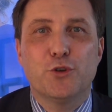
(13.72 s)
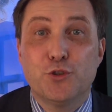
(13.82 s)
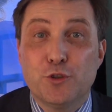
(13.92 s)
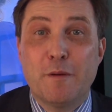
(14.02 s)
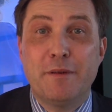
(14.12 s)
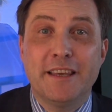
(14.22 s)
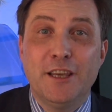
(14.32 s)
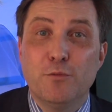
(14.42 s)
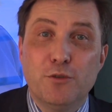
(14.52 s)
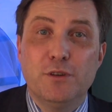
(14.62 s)
Bonjour, je m'appelle
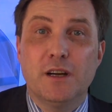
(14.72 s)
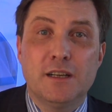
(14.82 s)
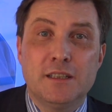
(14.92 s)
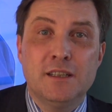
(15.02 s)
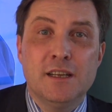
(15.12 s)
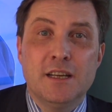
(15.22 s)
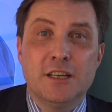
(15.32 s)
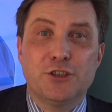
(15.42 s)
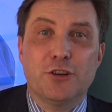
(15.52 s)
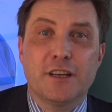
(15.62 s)
Guillaume de Dura,
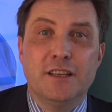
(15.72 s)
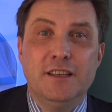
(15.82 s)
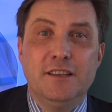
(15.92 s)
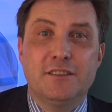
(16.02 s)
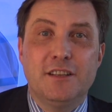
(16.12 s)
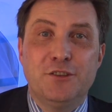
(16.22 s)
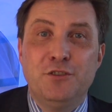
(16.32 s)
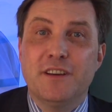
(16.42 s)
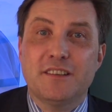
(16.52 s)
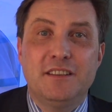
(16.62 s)
J'organise les
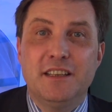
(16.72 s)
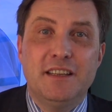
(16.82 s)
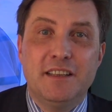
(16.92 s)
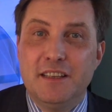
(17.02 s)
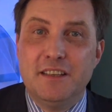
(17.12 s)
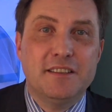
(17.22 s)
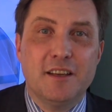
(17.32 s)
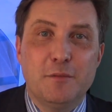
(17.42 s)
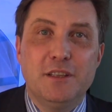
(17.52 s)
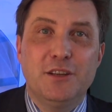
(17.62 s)
universités d'été des
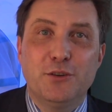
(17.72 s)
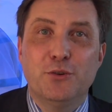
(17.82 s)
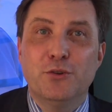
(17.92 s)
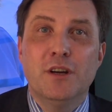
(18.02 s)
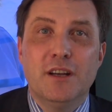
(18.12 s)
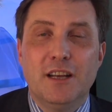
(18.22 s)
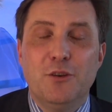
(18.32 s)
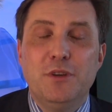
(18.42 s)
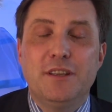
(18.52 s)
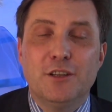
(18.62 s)
déserts médicaux
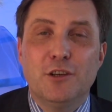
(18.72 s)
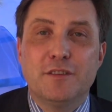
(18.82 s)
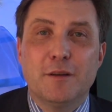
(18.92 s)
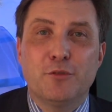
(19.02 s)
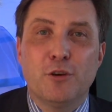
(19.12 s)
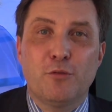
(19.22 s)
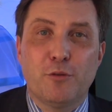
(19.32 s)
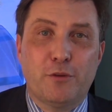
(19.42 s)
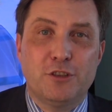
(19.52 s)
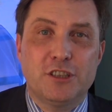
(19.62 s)
les 8 et 9
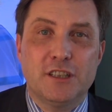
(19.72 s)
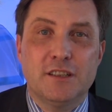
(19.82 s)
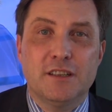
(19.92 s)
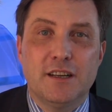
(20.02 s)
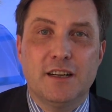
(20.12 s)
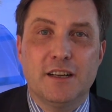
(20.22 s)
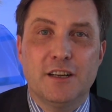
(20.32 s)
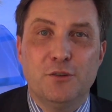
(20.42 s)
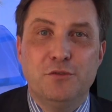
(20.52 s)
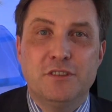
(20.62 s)
septembre prochains
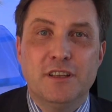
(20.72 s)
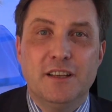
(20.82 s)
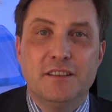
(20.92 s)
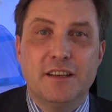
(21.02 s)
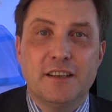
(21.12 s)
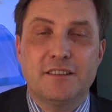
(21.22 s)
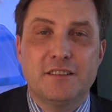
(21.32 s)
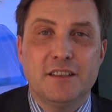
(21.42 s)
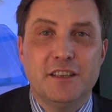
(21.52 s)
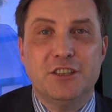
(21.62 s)
à
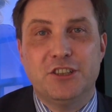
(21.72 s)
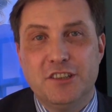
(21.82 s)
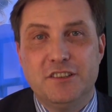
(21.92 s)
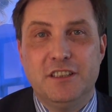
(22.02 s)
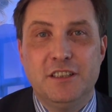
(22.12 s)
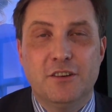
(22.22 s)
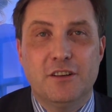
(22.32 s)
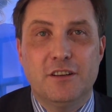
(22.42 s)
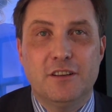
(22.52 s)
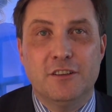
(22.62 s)
Lucenay-les-Aix et Chézy, dans
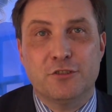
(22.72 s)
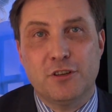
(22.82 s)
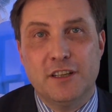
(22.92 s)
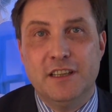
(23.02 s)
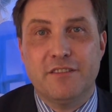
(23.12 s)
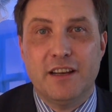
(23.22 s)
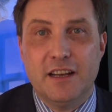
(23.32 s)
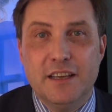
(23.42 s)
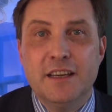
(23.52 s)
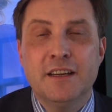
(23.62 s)
entre la Nièvre et
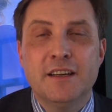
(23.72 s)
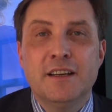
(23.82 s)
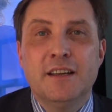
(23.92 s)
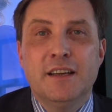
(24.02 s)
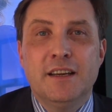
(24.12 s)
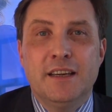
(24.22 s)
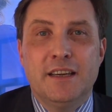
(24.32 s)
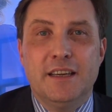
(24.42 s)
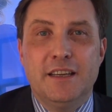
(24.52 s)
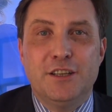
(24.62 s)
l'Allier.
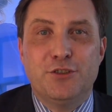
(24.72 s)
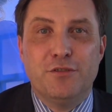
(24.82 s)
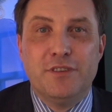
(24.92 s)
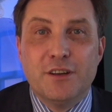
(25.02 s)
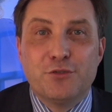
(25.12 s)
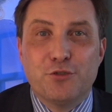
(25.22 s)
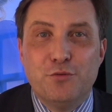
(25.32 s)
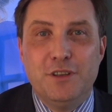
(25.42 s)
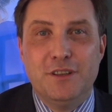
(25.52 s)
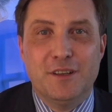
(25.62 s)
Et je viens
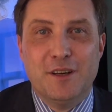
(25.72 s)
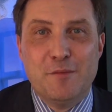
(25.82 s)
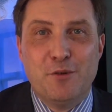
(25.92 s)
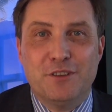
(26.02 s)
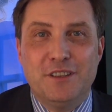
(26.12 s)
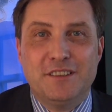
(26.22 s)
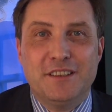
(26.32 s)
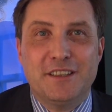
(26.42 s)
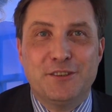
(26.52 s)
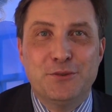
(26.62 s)
aujourd'hui euh, aborder
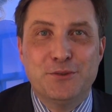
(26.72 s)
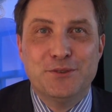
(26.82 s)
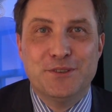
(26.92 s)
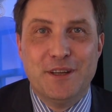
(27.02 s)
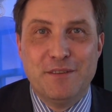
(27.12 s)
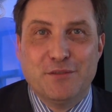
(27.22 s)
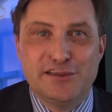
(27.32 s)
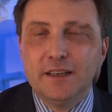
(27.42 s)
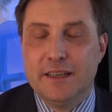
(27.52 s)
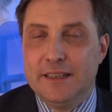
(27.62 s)
ces questions euh, avec vous.